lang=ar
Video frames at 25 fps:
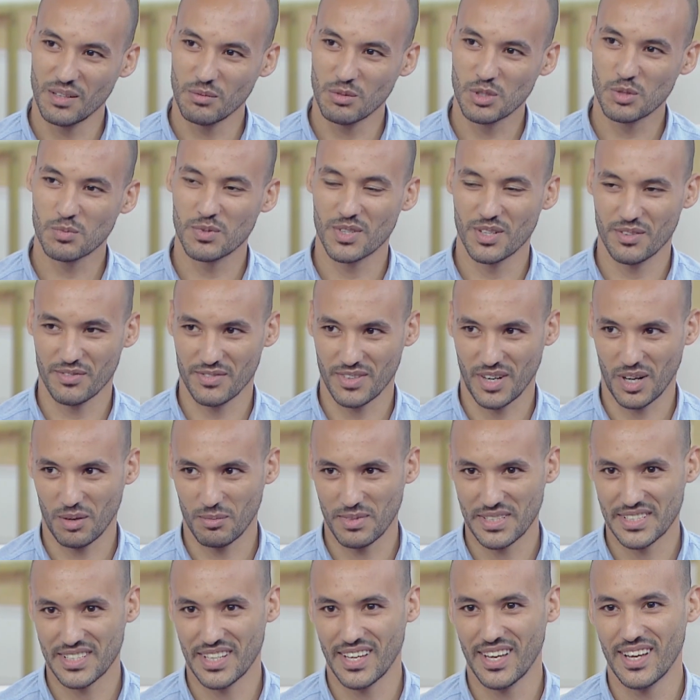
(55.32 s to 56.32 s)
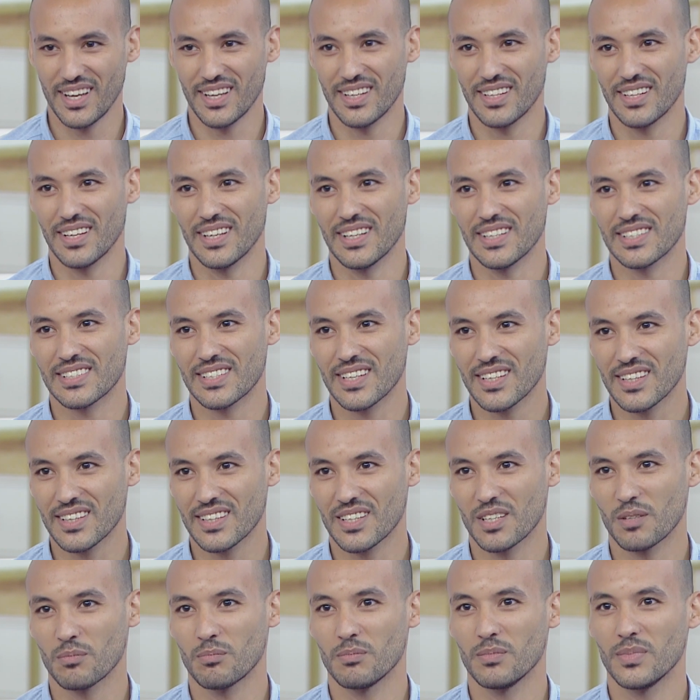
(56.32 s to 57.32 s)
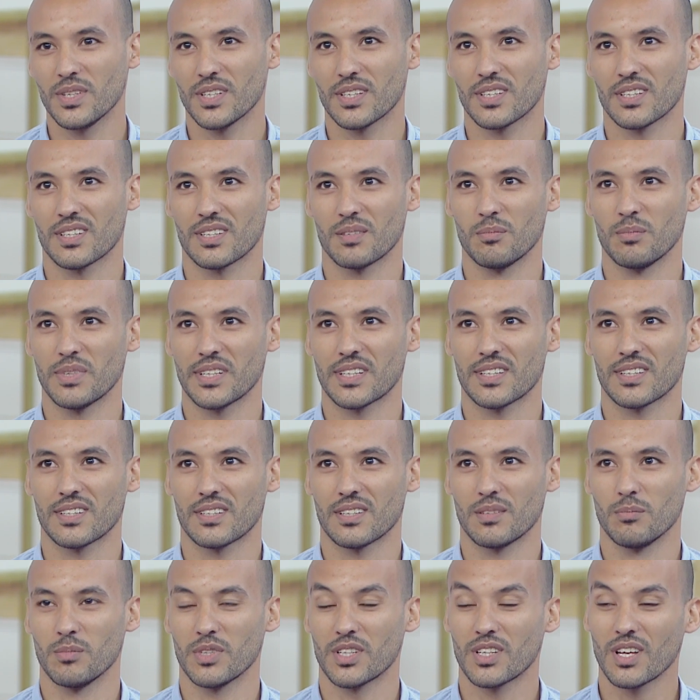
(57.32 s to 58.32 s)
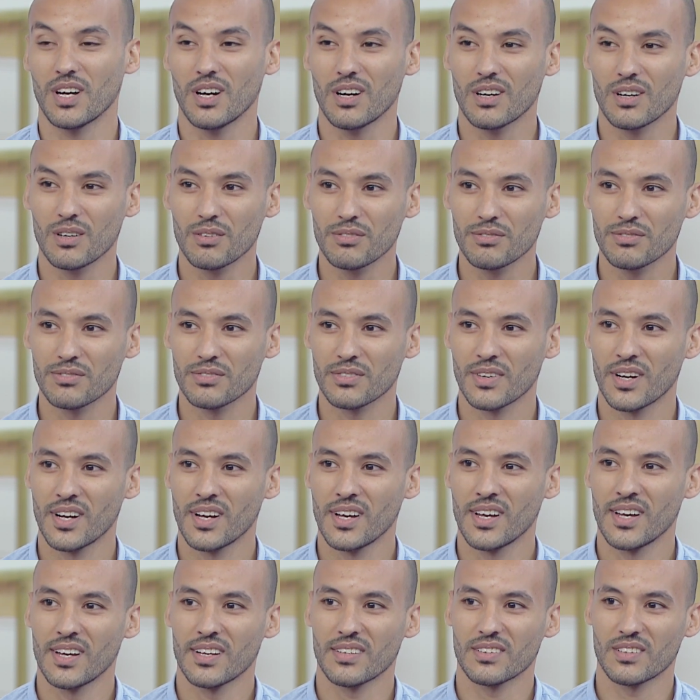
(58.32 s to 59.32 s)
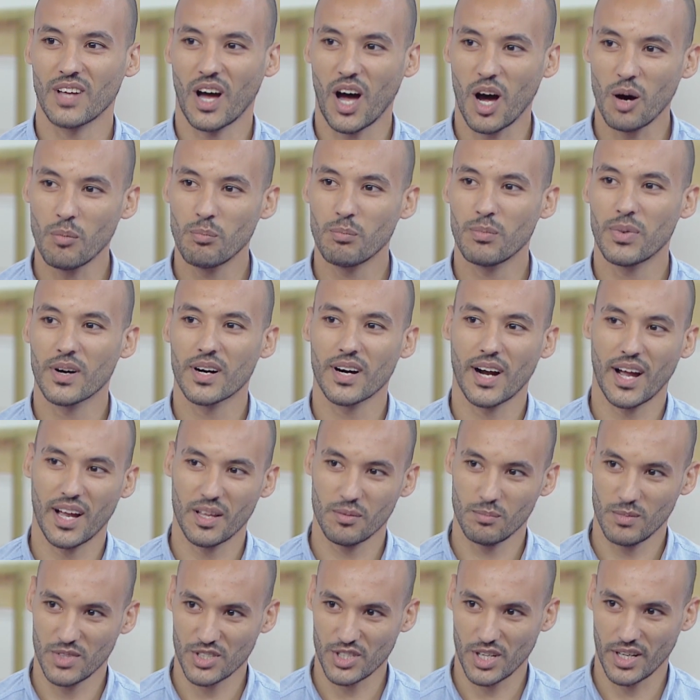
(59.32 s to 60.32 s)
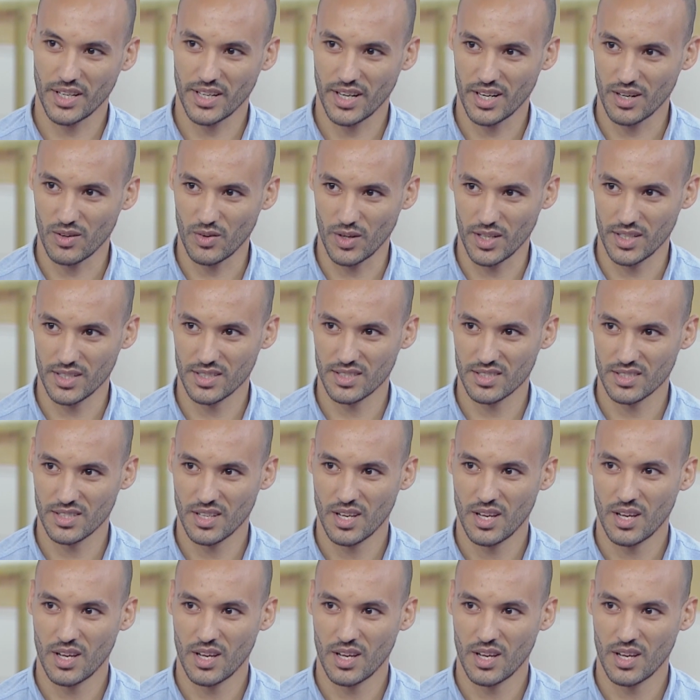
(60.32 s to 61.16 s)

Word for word: مش بتفرح بس هي الست بت بت بتعرف تعبر عن مشاعرها كويس أيوة.